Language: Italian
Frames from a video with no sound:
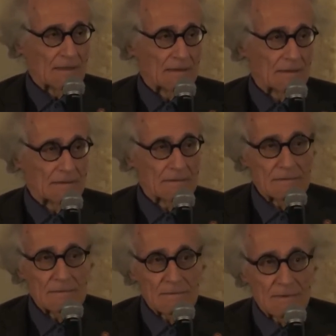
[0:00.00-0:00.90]

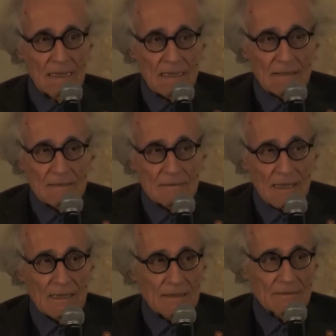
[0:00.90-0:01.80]
eh, che
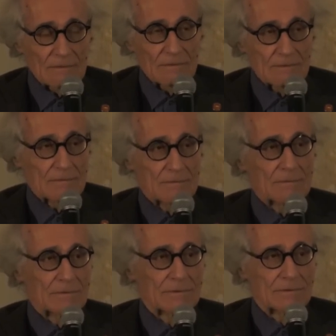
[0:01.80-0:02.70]
ha uh,
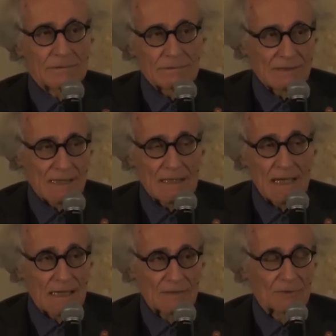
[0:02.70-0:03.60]

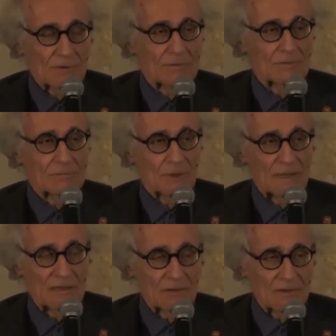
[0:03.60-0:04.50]
segnato un
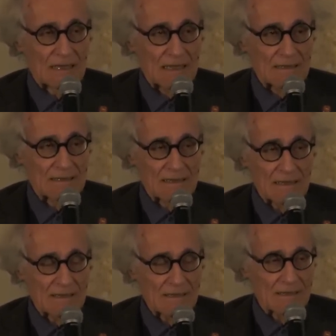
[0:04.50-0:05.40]
momento di grande
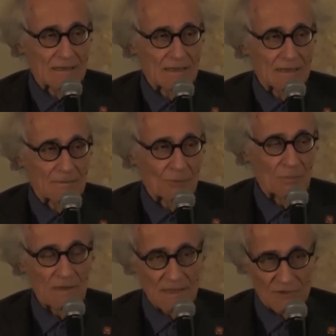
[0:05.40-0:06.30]
crisi della
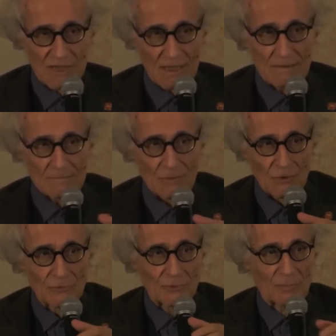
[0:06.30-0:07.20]
Repubblica già
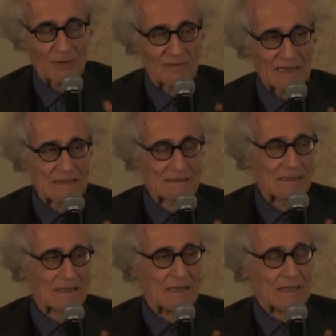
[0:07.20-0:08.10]
molto
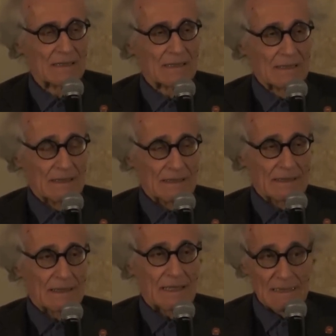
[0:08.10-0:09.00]
provata,
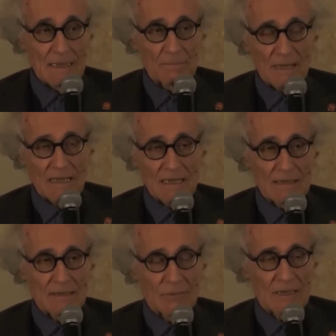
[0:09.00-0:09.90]
e nel
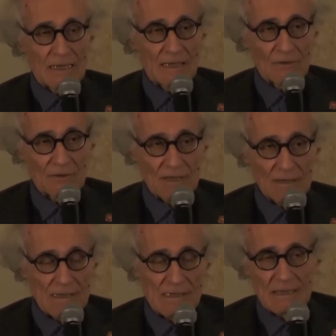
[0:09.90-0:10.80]
parlare di quell'anno
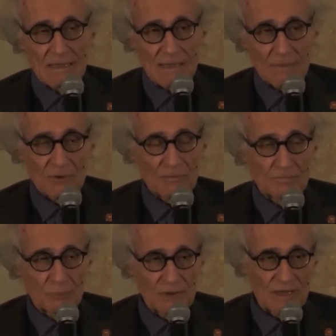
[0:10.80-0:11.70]
risaliremo
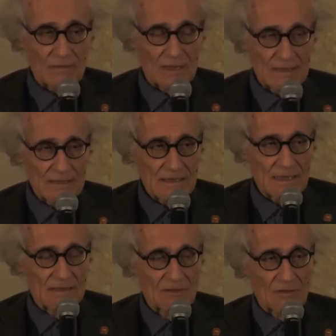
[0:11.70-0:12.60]
un pochino
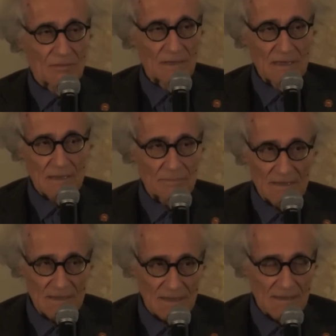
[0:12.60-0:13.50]
all'indietro per
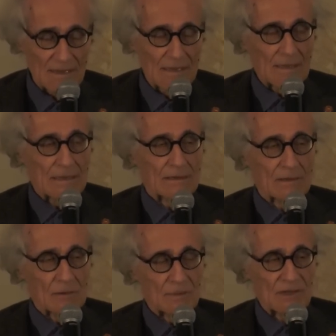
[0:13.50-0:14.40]
capire
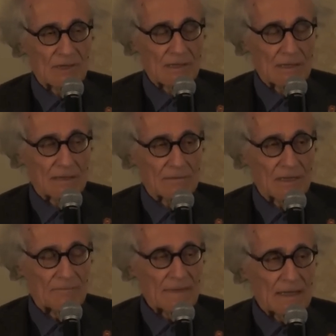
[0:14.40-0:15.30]
eh, come ci si
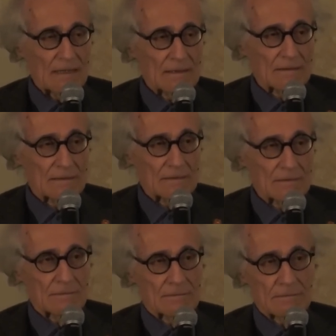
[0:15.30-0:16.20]
arriva.
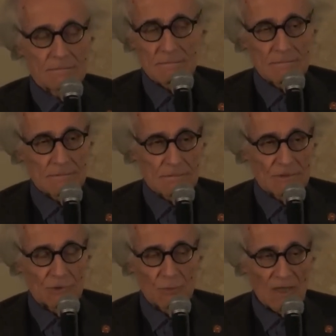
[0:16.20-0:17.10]
Eh,
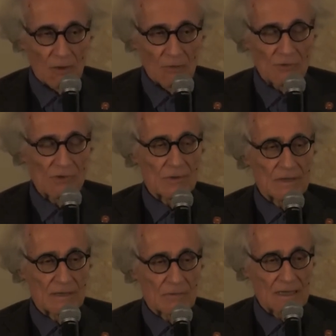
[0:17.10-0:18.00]
I due
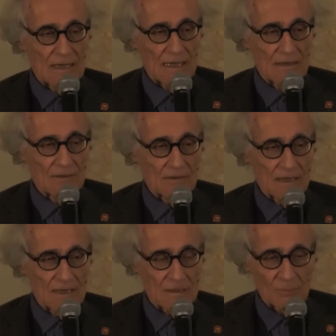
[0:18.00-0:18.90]
consoli di quell'anno
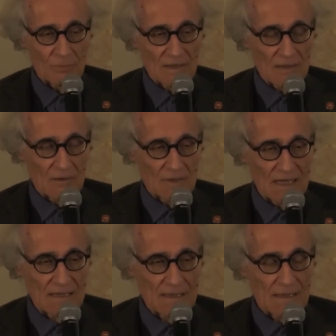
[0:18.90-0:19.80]
nella Repubblica
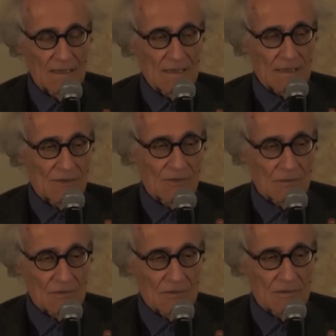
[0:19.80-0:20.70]
Romana
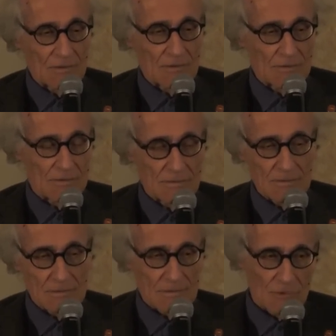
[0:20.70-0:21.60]
sono
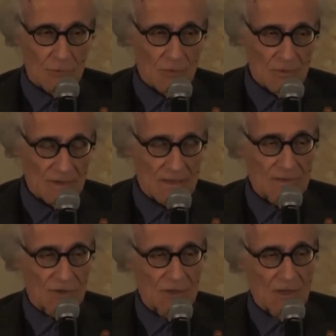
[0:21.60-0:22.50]
eh, l'uno è
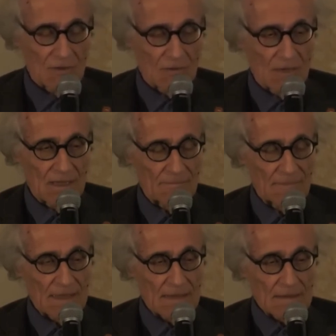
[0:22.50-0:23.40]
Cicerone,
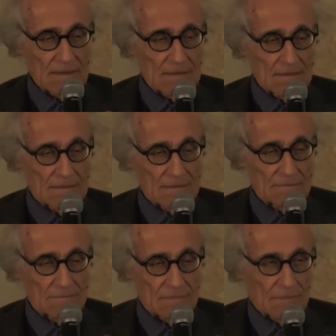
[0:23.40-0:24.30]
eh,
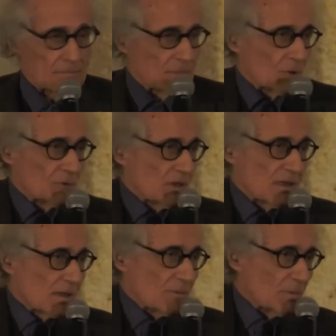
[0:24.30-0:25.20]

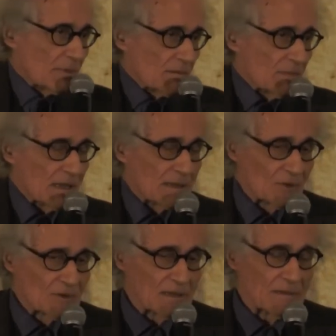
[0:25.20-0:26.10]
notissimo per mille
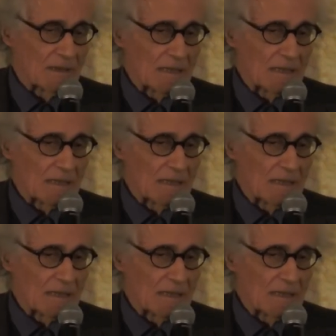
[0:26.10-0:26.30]
motivi,